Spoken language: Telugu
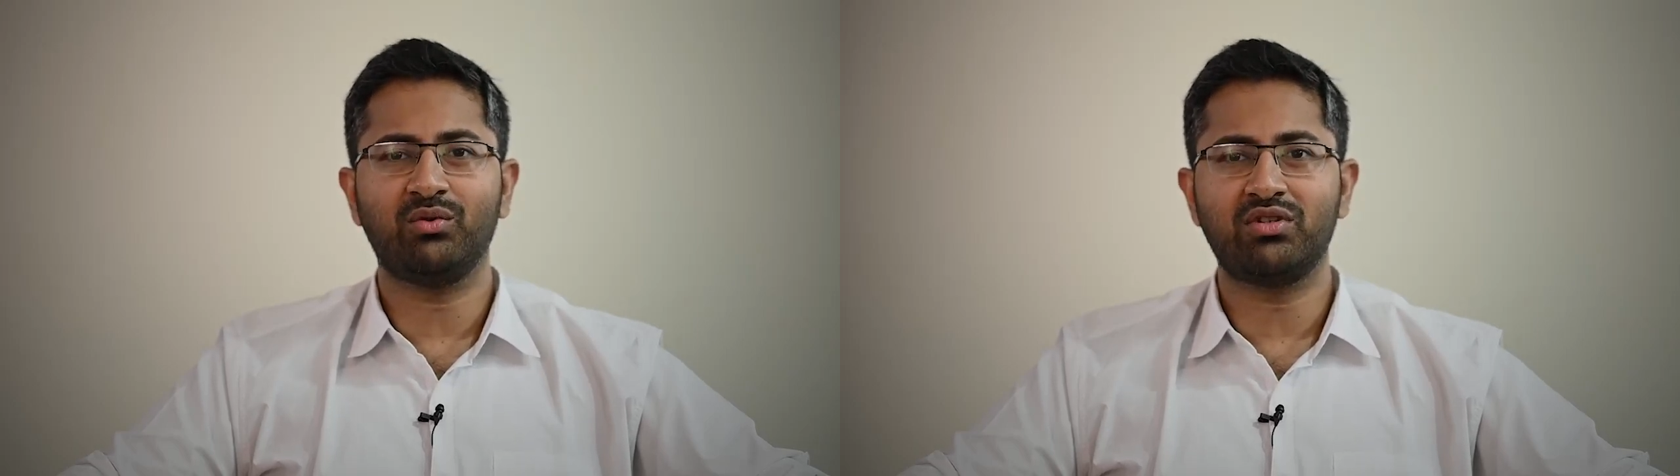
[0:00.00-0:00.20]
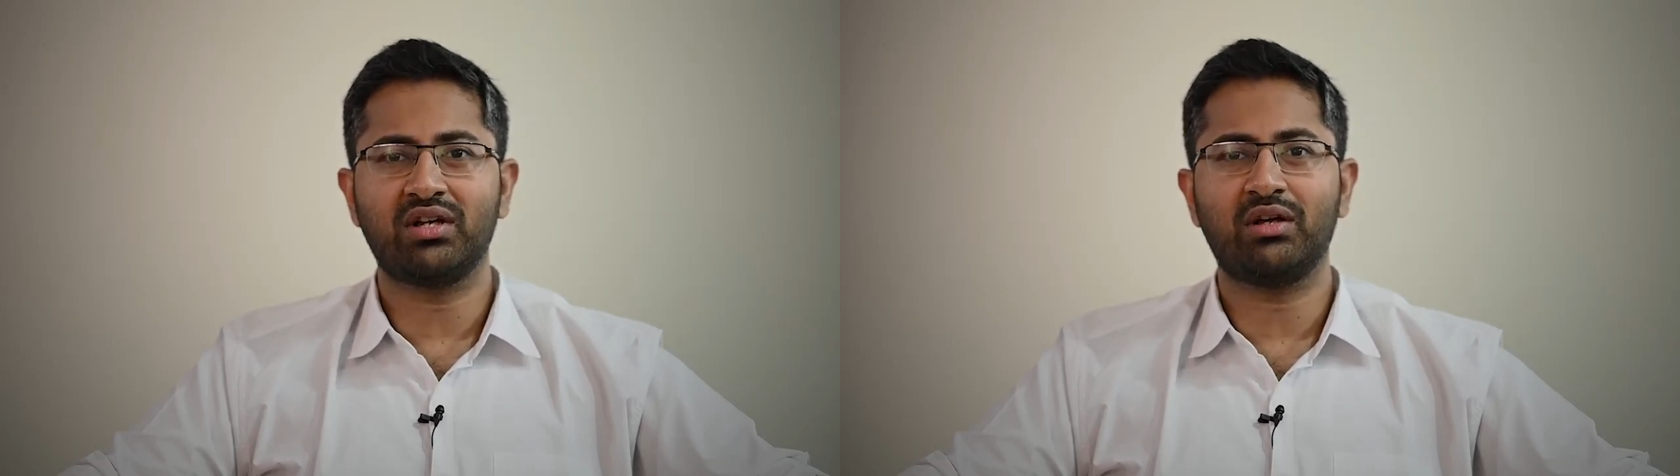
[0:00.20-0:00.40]

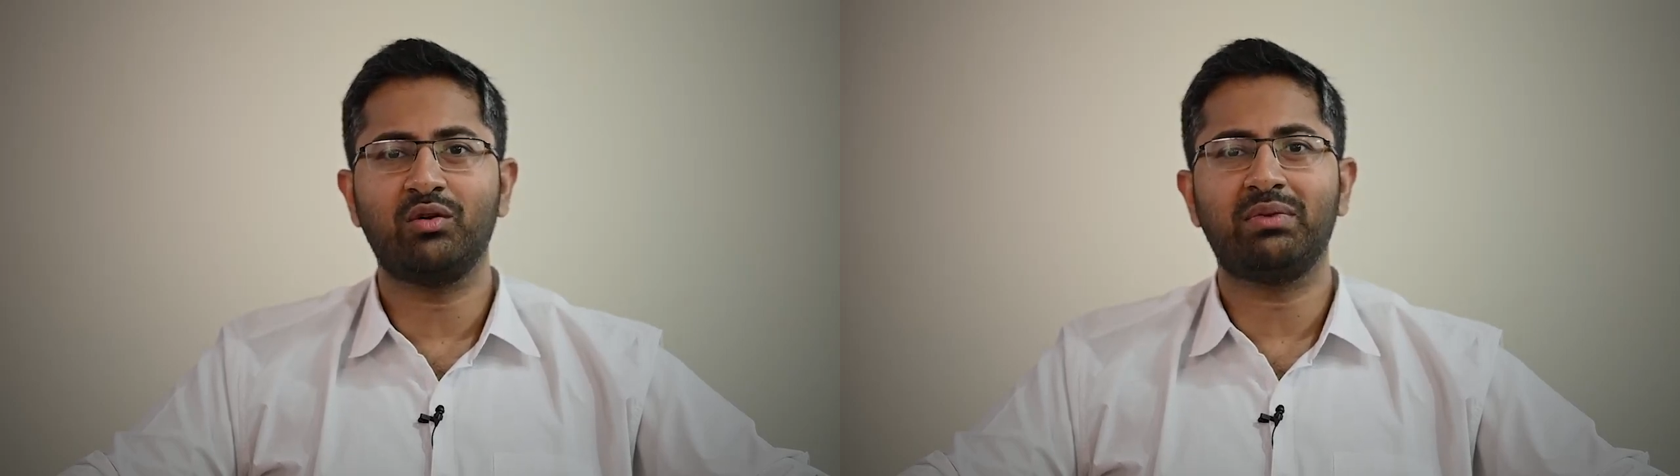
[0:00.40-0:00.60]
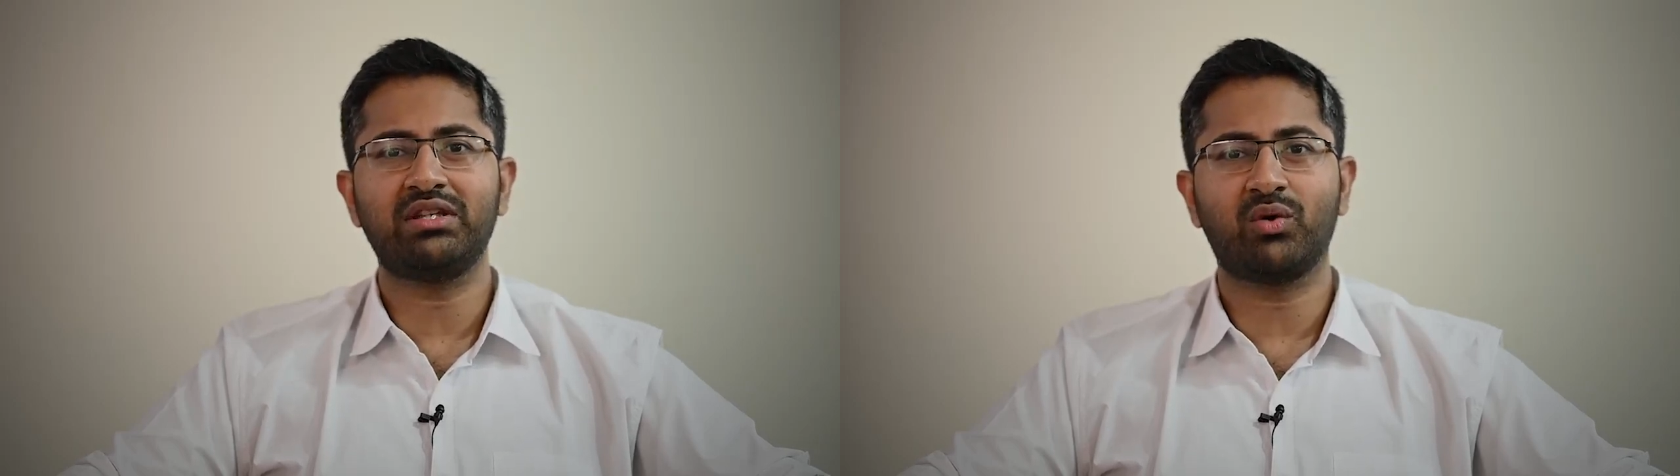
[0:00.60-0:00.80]

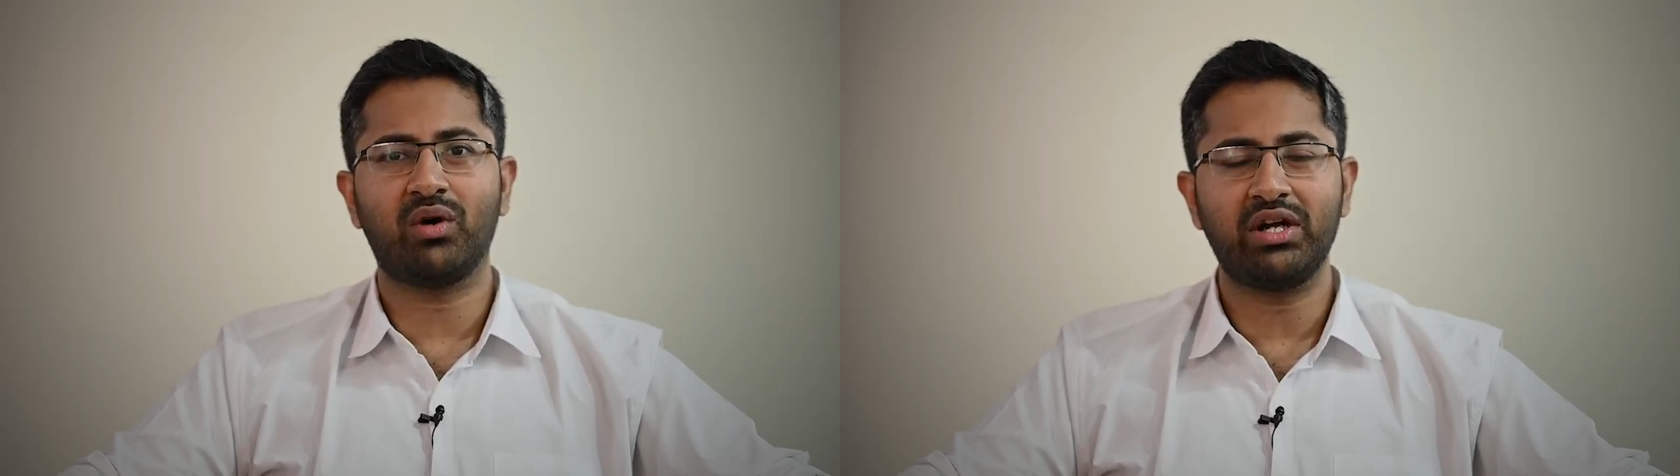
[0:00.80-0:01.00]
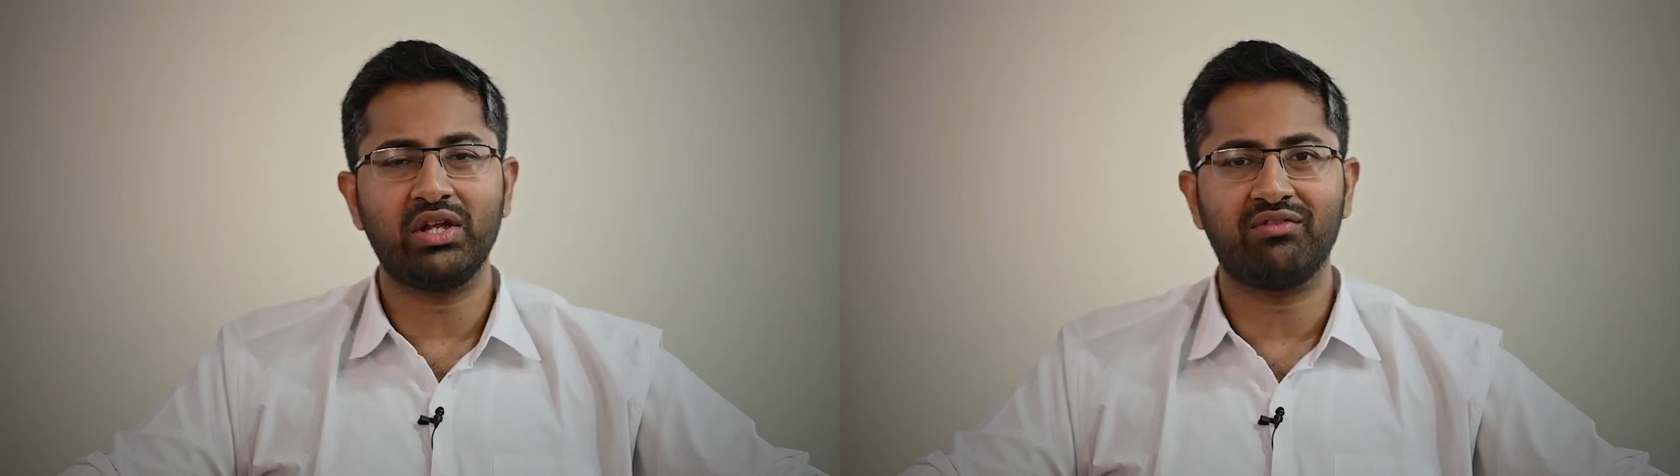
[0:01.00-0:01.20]
ఉద్యోగాలు మంచి
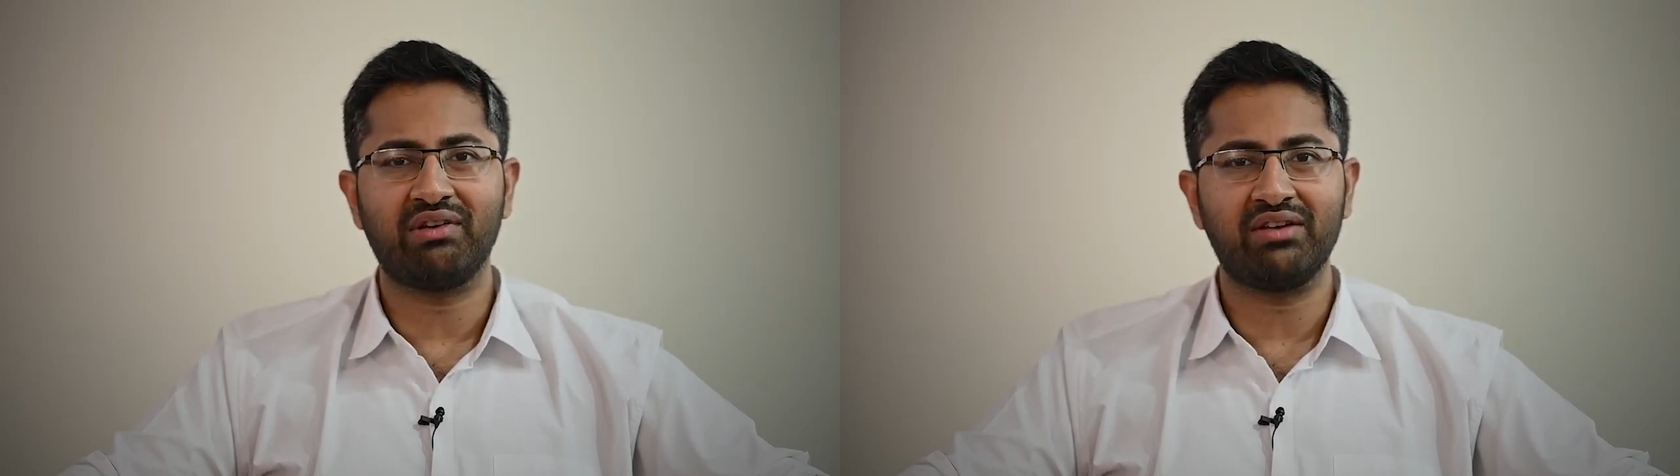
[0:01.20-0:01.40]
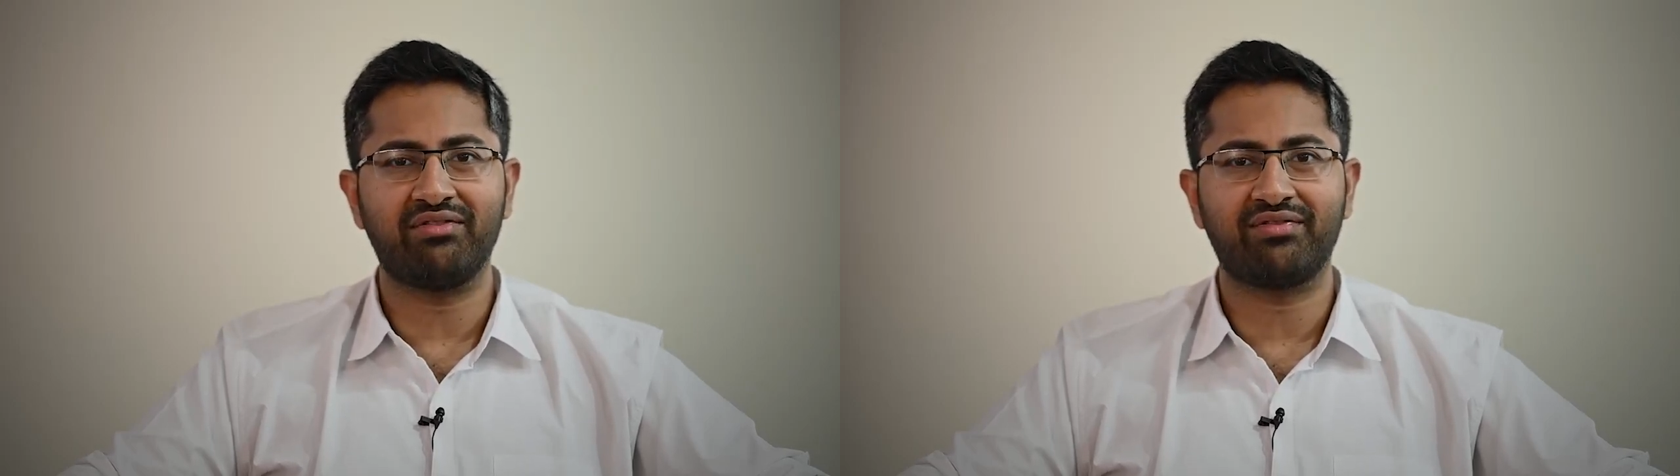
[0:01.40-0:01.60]
క్వాలిటీ
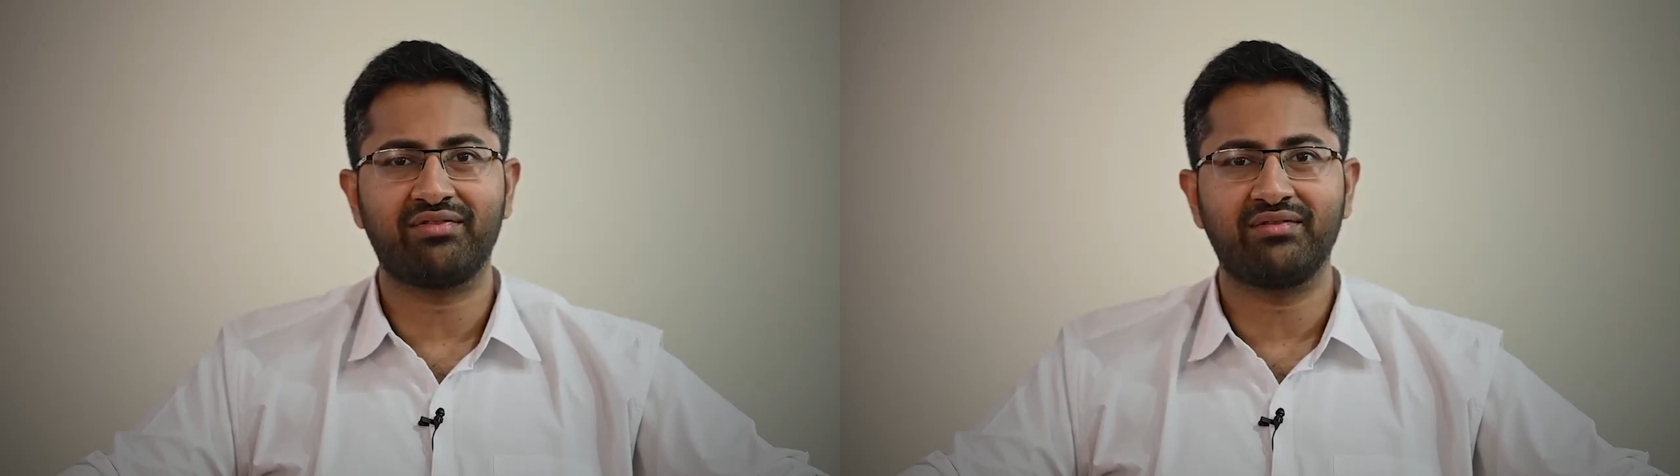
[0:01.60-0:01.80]
ఆఫ్ లైఫ్